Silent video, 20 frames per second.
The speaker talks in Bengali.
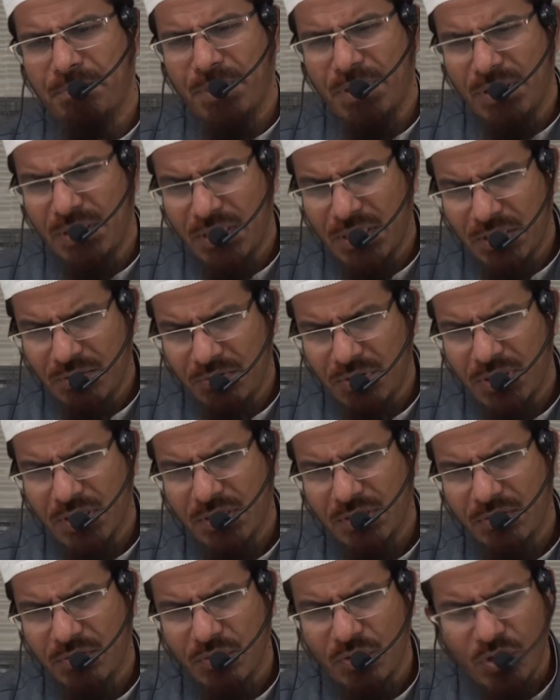মেনে
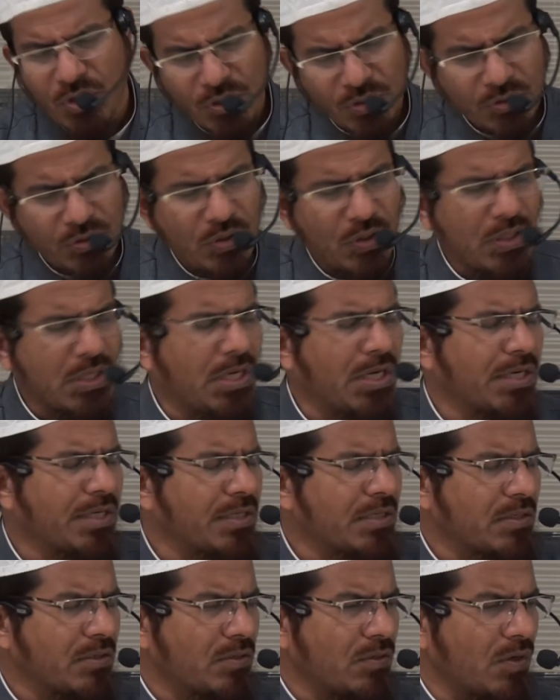নেওয়ার গ্রহণ করার
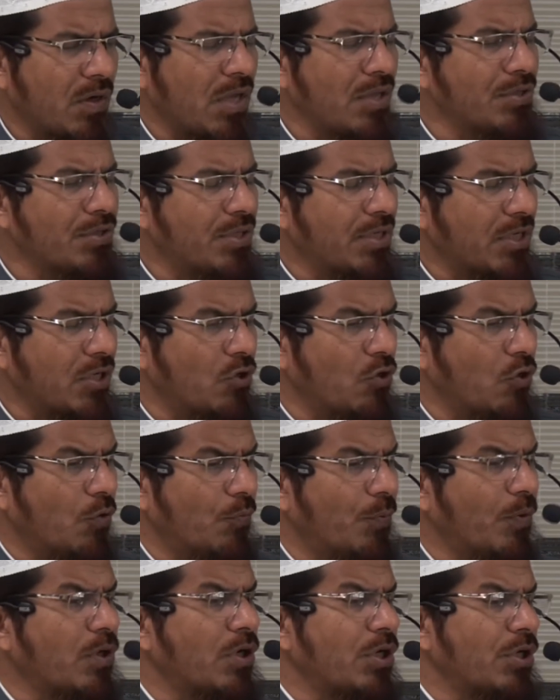কোরআন থেকে
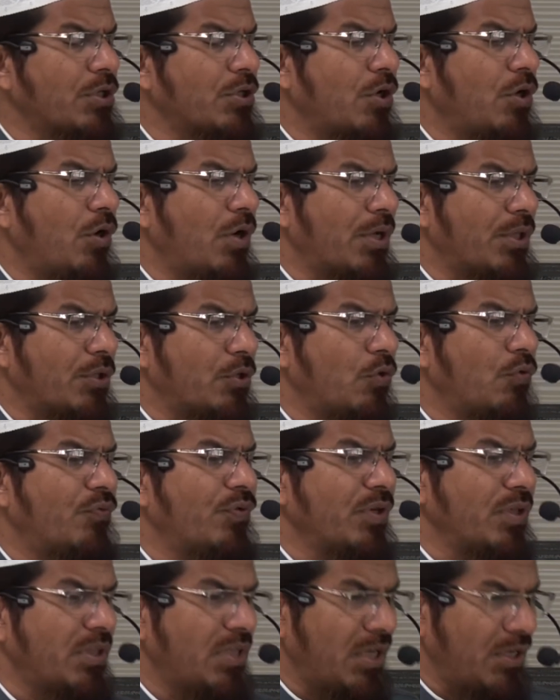উপকৃত হওয়ার
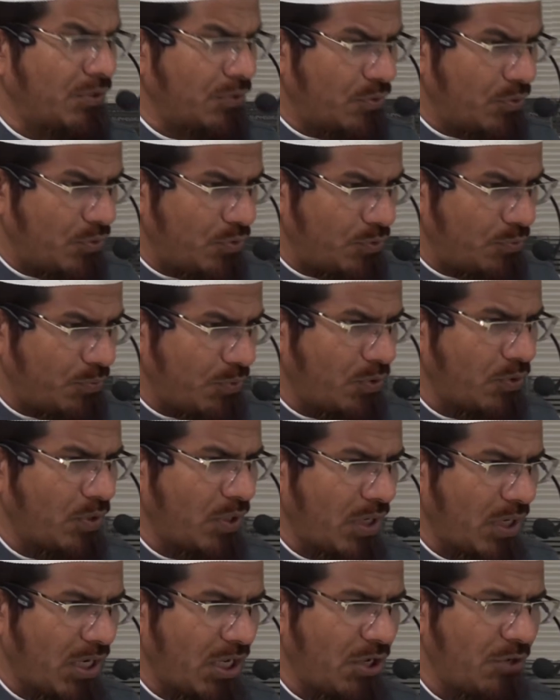তৌফিক দান করুন বলুন
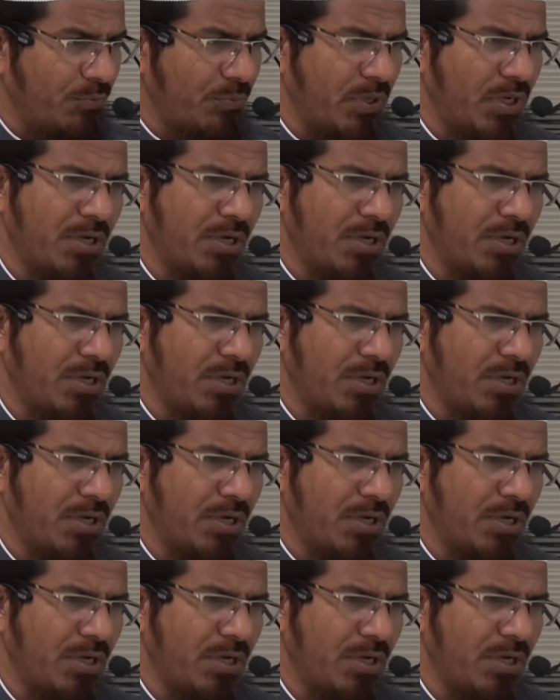আল্লাহ